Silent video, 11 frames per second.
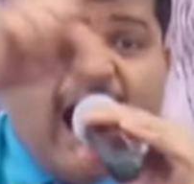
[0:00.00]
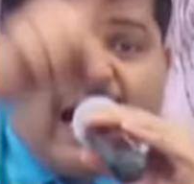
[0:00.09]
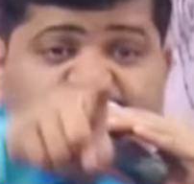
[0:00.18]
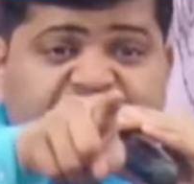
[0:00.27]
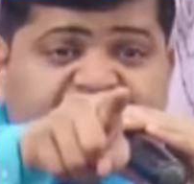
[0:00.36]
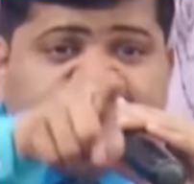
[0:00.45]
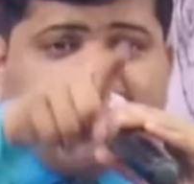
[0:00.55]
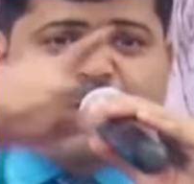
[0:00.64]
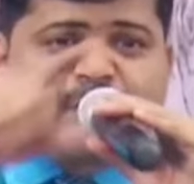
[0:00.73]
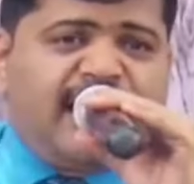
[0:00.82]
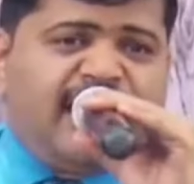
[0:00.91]

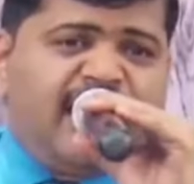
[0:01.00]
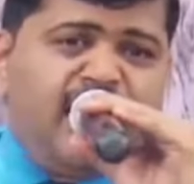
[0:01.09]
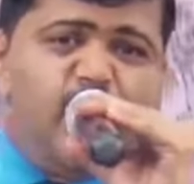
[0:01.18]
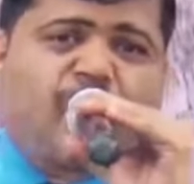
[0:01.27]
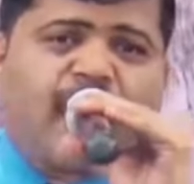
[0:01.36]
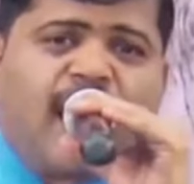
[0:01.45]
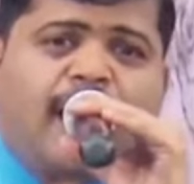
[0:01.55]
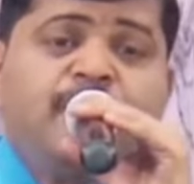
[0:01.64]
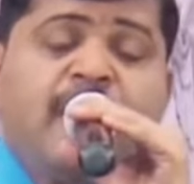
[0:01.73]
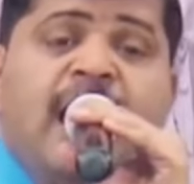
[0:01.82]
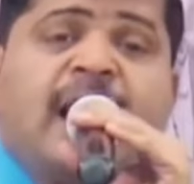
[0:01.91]
அதிசயம் செய்ய போகிறார்
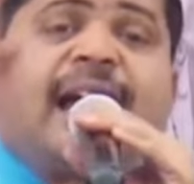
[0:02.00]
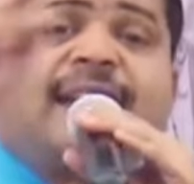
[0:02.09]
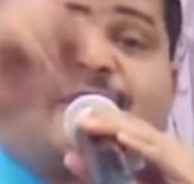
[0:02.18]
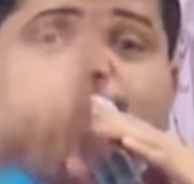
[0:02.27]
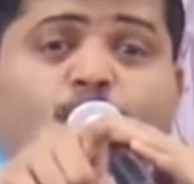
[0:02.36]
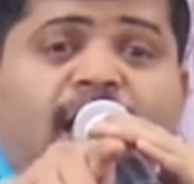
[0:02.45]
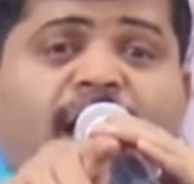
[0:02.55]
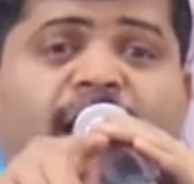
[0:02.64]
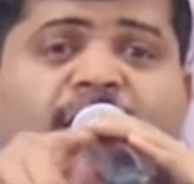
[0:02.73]
கத்தருடைய